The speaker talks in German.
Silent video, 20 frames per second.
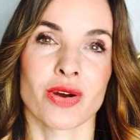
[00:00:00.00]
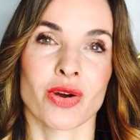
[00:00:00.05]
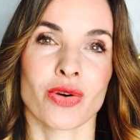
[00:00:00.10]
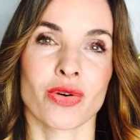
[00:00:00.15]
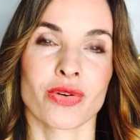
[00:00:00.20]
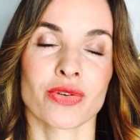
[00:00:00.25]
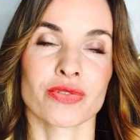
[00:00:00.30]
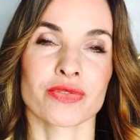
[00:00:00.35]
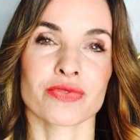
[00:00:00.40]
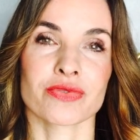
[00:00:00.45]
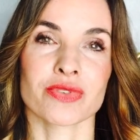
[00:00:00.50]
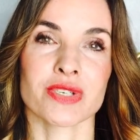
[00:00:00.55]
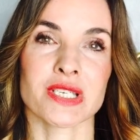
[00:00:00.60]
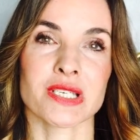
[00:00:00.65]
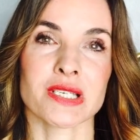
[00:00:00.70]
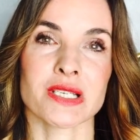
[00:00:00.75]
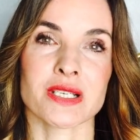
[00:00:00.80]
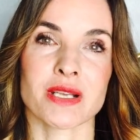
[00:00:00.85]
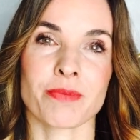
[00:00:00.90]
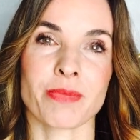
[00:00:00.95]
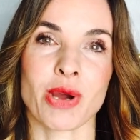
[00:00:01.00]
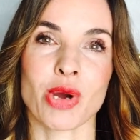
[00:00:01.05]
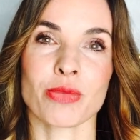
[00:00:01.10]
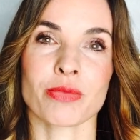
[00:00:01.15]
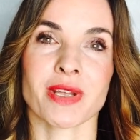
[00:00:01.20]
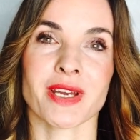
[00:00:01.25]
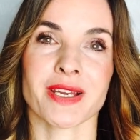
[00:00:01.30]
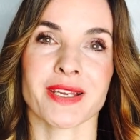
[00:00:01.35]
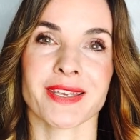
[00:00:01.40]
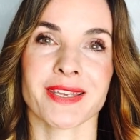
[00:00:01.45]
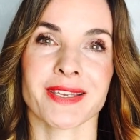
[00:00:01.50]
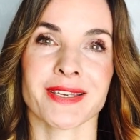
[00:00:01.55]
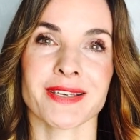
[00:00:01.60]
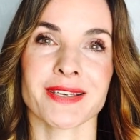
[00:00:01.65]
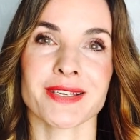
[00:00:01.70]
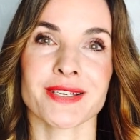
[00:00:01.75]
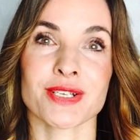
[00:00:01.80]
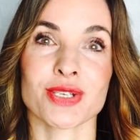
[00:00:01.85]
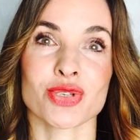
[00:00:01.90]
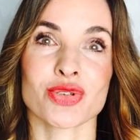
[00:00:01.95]
Und dieser Baum der
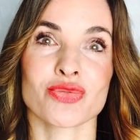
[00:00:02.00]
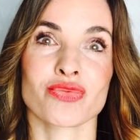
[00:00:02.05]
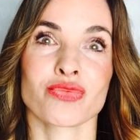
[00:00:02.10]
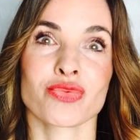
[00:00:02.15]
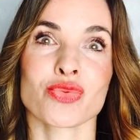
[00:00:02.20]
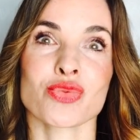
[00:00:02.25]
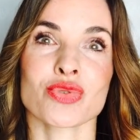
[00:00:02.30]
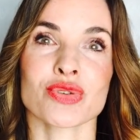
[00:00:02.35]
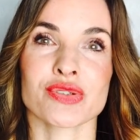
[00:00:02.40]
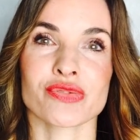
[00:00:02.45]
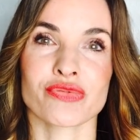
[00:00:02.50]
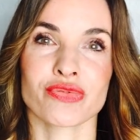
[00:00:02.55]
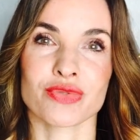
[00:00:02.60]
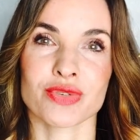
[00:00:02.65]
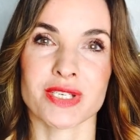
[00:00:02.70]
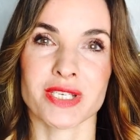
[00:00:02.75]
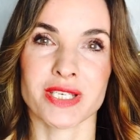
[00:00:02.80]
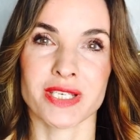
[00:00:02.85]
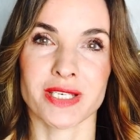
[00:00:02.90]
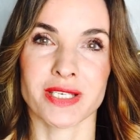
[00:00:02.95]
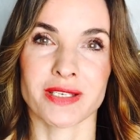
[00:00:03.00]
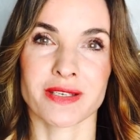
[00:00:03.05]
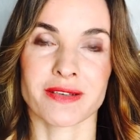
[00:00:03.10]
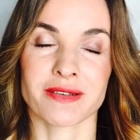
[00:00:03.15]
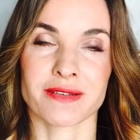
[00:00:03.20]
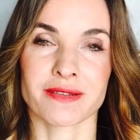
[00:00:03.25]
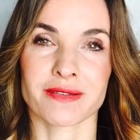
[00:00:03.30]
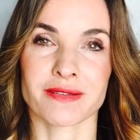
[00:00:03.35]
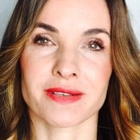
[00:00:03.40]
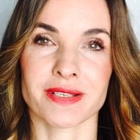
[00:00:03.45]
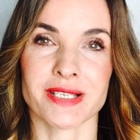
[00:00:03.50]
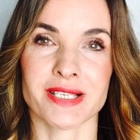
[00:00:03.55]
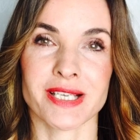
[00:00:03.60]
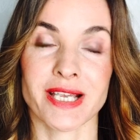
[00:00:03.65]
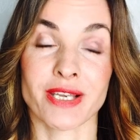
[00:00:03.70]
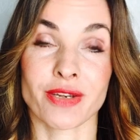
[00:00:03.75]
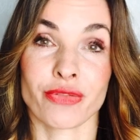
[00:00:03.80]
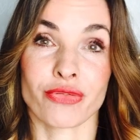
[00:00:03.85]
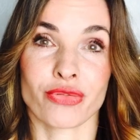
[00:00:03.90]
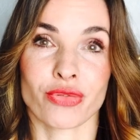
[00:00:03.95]
Erkenntnis wuchs vor sich hin und
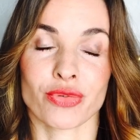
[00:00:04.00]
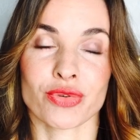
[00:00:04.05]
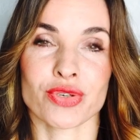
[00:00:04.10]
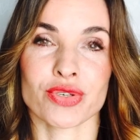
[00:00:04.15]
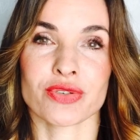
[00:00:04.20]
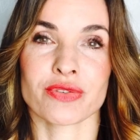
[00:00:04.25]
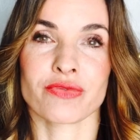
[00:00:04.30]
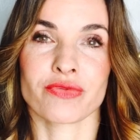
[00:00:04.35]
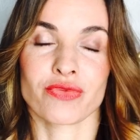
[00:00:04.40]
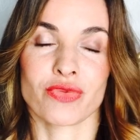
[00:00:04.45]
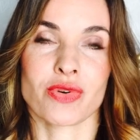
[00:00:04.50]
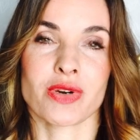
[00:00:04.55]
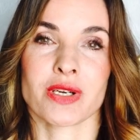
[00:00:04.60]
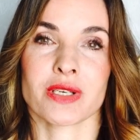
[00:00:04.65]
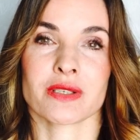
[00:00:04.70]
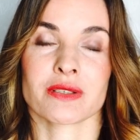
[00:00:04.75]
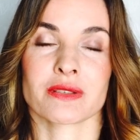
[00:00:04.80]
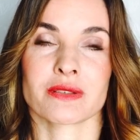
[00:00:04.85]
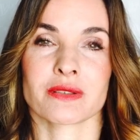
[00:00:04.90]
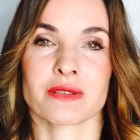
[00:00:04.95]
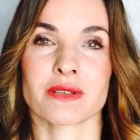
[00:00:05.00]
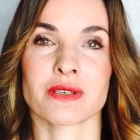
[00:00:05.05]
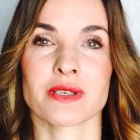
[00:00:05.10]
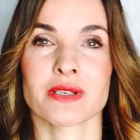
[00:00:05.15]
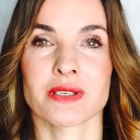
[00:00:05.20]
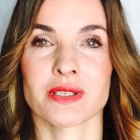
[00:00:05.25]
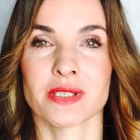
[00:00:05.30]
seine Früchte wucherten.